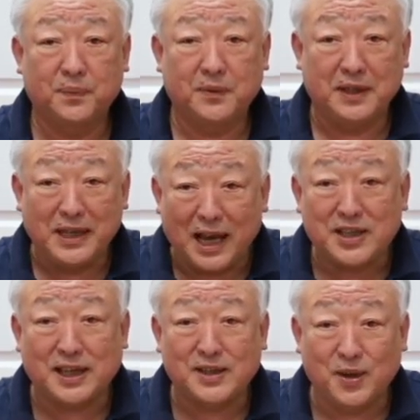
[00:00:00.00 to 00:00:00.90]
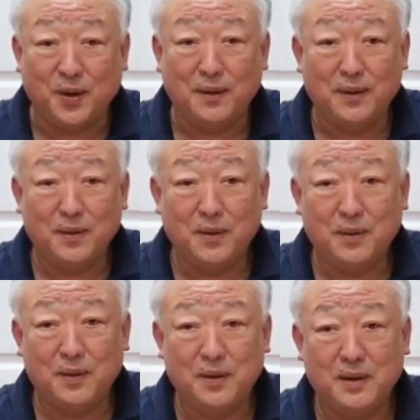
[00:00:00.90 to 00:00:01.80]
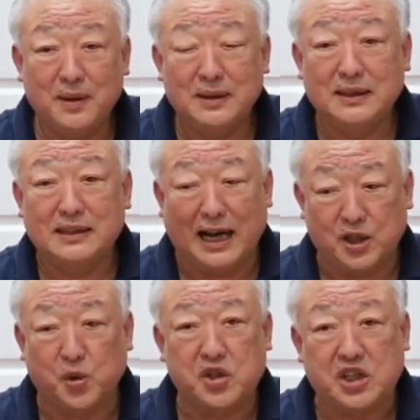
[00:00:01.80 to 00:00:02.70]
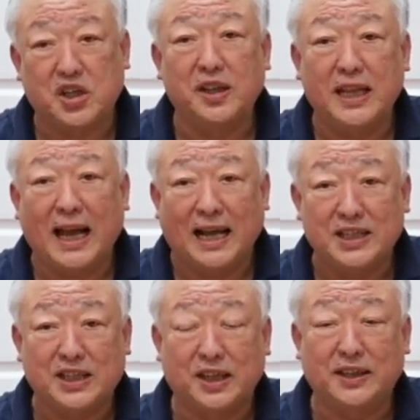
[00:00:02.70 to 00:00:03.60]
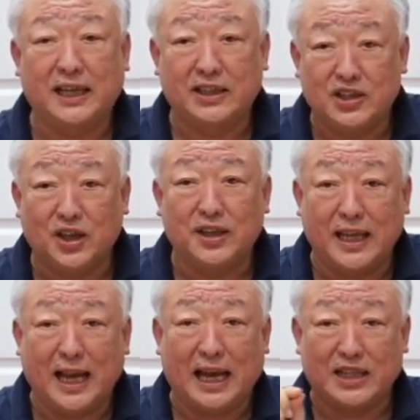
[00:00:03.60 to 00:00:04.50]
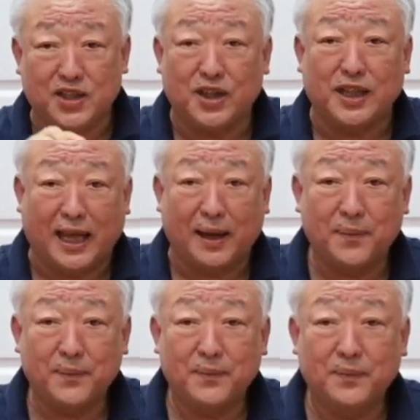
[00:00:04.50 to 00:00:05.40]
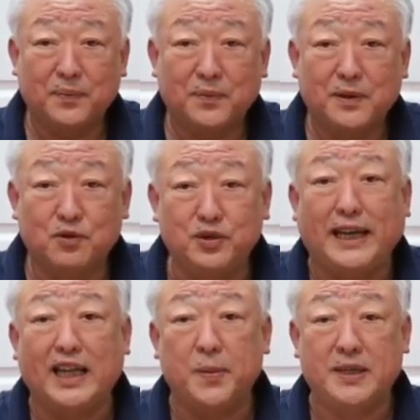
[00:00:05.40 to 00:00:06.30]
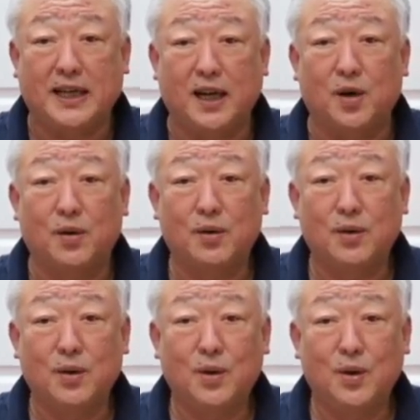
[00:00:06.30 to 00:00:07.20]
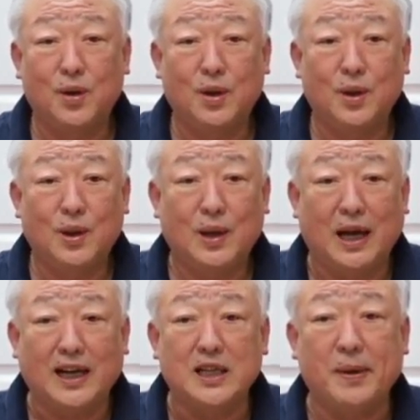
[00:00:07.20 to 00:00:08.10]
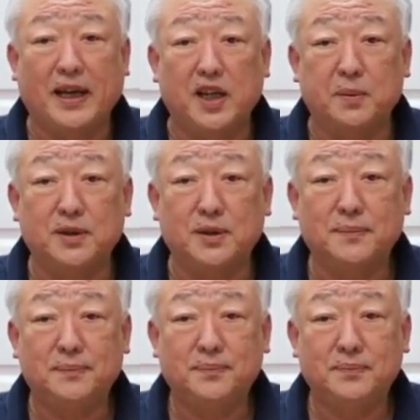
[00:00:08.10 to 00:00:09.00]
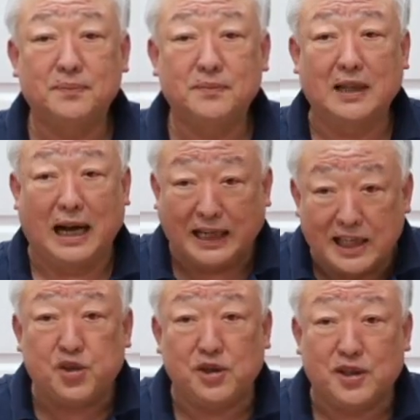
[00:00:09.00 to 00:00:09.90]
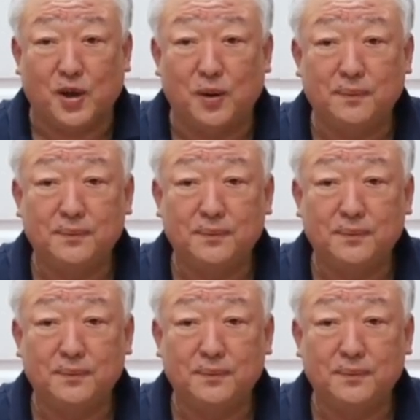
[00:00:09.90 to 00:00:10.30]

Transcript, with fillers: 이해하시겠어요? 약속 지켰네 안 지켰네 늦었네 안 늦었네 우리 개념이잖아요. 하나님의 개념은요. 아닐 수 있어요.